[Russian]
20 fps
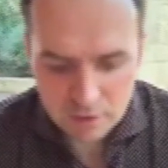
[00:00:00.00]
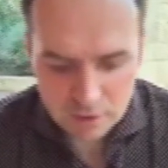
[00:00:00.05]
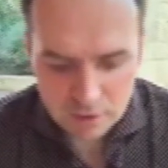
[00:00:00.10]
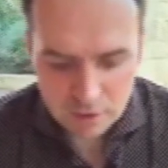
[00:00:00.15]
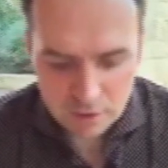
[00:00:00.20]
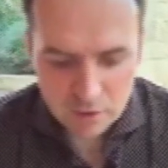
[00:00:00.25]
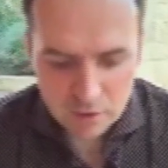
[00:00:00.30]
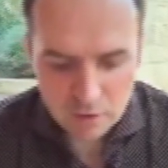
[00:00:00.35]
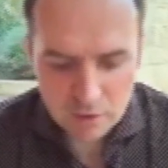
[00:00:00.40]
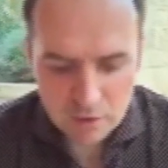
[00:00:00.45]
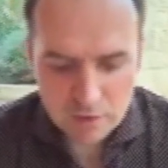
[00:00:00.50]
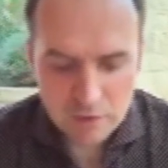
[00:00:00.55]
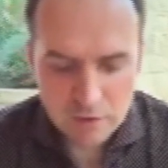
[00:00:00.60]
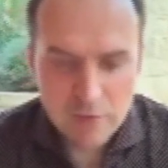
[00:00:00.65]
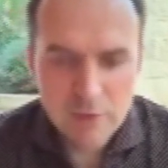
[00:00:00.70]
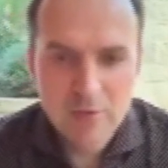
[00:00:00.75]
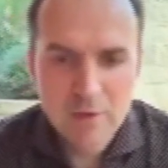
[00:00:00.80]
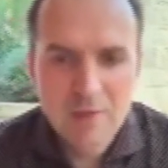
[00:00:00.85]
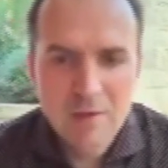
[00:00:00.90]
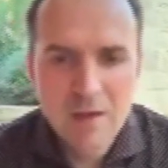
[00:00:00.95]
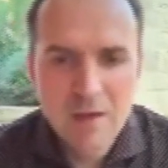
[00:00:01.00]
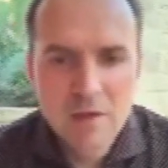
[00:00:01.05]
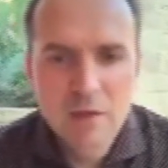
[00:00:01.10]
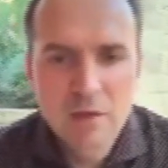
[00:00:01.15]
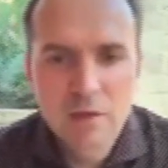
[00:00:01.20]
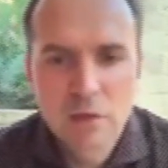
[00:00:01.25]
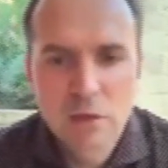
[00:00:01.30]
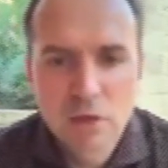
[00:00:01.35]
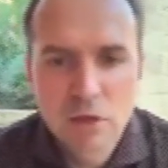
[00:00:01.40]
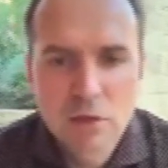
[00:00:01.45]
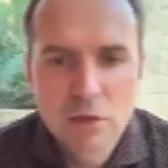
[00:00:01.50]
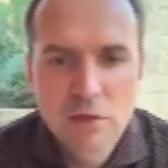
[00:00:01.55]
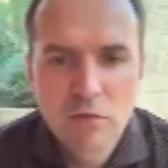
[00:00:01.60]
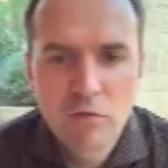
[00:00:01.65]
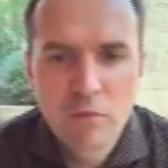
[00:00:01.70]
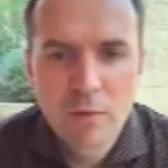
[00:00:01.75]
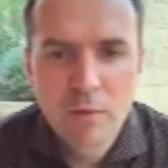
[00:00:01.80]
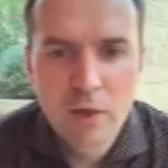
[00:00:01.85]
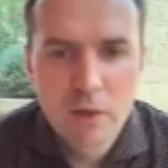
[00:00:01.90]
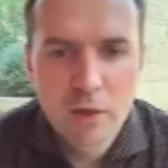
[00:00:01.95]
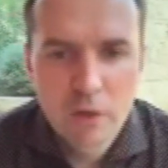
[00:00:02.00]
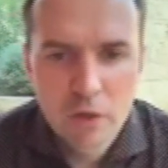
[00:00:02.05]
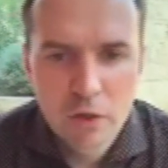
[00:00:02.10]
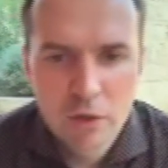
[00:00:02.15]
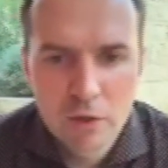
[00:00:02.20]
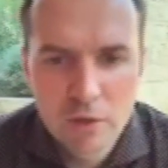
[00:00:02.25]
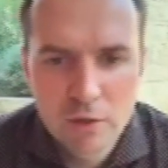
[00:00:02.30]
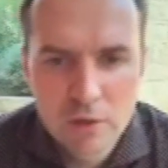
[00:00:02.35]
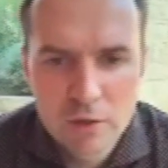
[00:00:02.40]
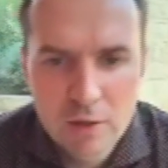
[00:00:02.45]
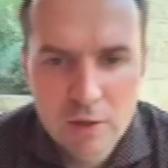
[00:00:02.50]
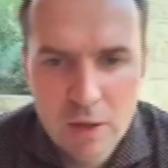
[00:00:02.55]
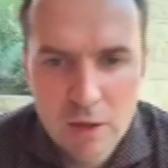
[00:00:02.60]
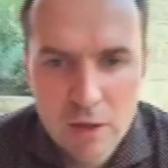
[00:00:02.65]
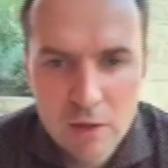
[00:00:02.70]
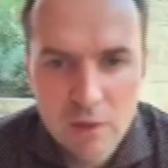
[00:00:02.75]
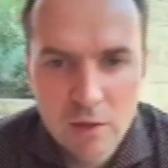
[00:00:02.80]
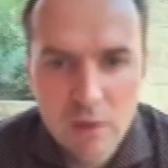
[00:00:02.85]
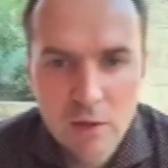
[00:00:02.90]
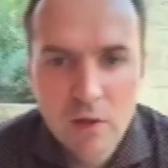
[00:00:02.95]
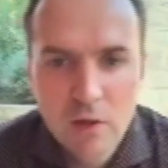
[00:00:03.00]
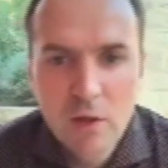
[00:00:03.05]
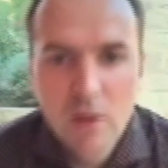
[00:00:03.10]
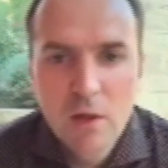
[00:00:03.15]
Эрик говорит, не стесняйтесь, даже если вы меня лично не знаете,